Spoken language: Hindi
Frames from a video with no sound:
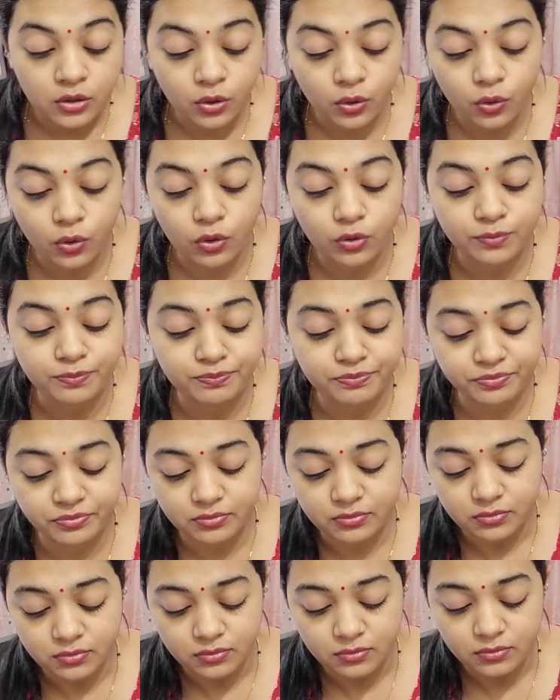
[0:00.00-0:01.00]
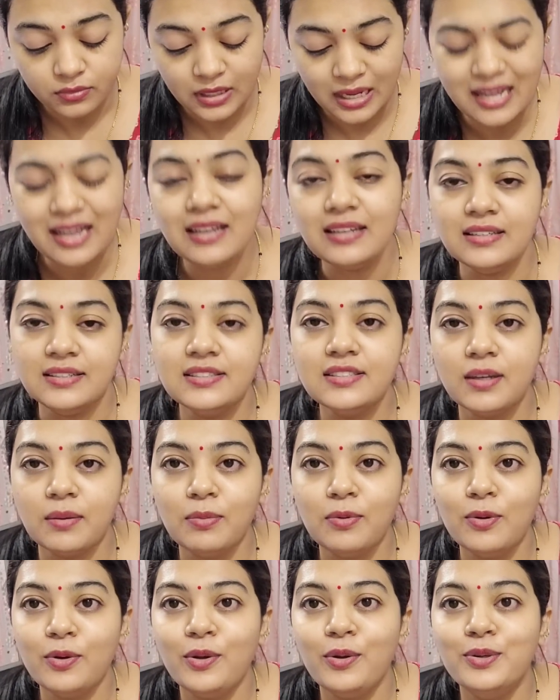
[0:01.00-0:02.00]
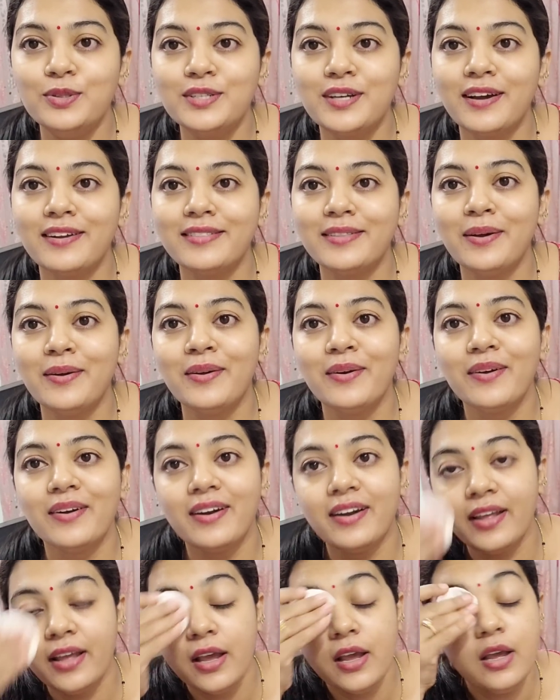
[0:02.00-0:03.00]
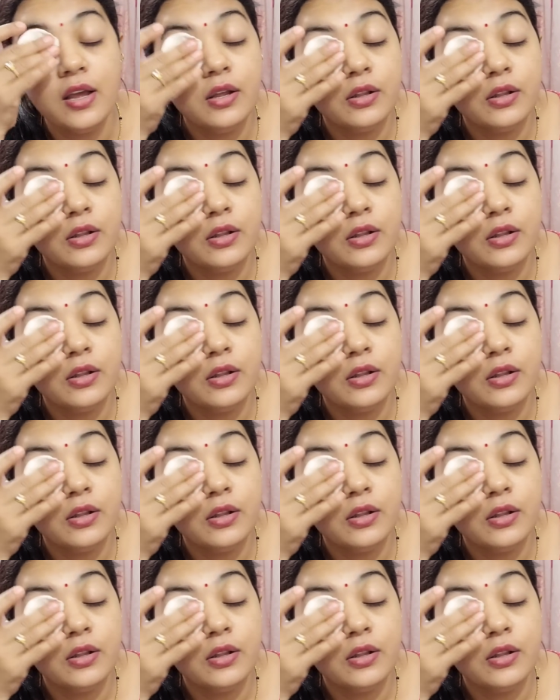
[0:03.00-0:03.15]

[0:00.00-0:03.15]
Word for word: तो सब लोग यूज़ करते होंगे ऑलरेडी